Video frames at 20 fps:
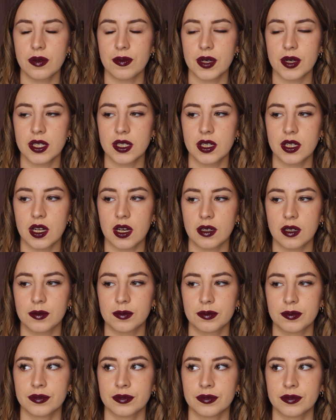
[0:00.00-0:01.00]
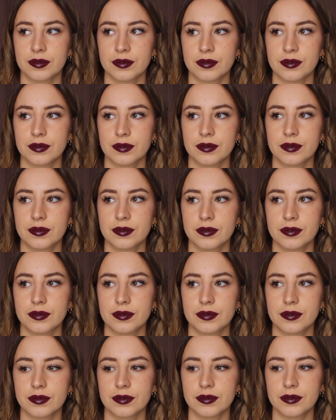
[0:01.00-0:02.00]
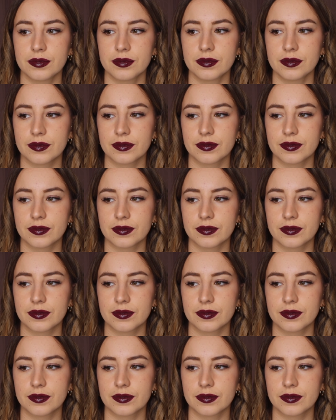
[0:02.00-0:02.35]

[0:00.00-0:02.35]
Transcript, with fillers: Et moi j'étais là. Mm